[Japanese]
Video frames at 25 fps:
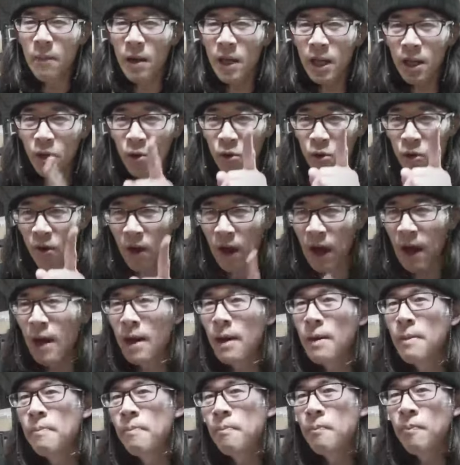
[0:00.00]
まあ、1個とか
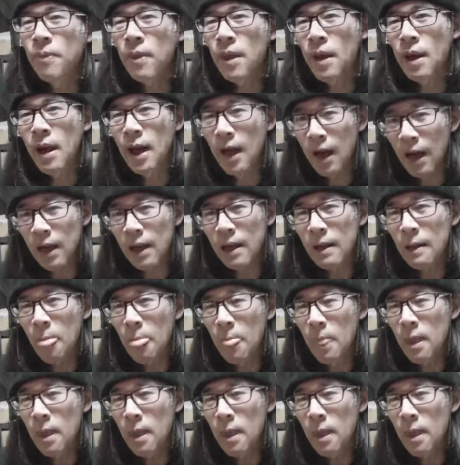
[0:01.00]
はい